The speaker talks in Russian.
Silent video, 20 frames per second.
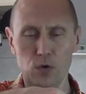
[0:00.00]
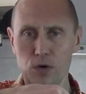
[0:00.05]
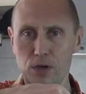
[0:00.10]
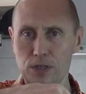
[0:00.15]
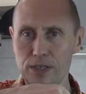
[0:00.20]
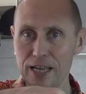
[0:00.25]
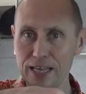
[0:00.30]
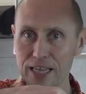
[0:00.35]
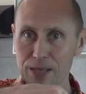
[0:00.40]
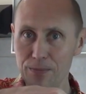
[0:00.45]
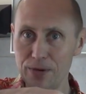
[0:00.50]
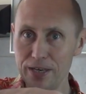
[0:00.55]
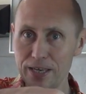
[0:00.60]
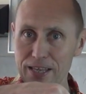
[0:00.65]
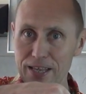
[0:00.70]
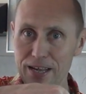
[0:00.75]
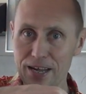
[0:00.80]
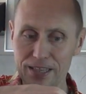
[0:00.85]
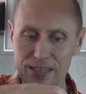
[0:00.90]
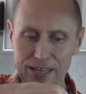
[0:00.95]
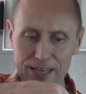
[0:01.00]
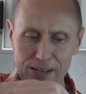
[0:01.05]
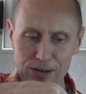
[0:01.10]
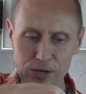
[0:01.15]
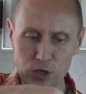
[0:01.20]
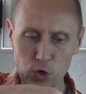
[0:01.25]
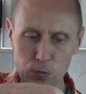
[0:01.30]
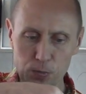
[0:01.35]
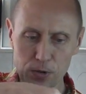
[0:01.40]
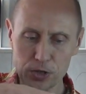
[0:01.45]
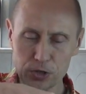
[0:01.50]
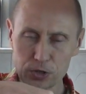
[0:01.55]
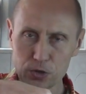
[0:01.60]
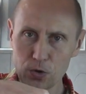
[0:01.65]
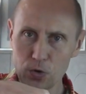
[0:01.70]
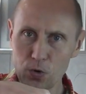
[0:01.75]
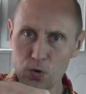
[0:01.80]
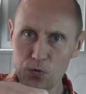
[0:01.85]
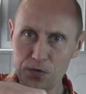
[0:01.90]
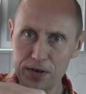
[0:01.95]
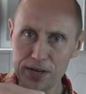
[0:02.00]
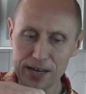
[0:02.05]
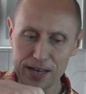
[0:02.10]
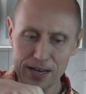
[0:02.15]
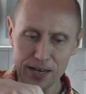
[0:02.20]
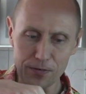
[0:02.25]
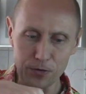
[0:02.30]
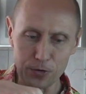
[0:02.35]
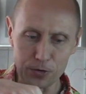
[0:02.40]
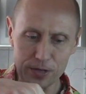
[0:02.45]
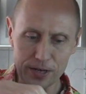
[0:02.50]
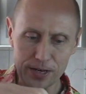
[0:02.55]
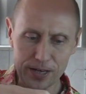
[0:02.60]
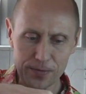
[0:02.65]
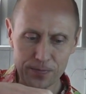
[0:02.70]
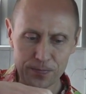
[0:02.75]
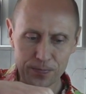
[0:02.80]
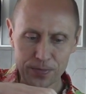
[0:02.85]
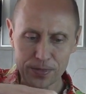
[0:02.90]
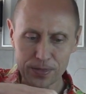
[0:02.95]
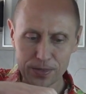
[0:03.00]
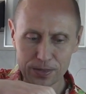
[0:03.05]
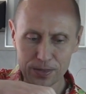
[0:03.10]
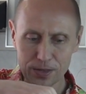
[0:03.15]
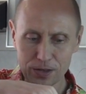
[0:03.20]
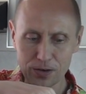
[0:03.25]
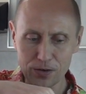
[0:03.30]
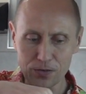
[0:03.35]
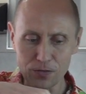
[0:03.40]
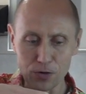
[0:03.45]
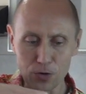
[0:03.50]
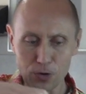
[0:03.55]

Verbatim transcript: Кстати, бы я никогда не щупал, что у форели внутри, в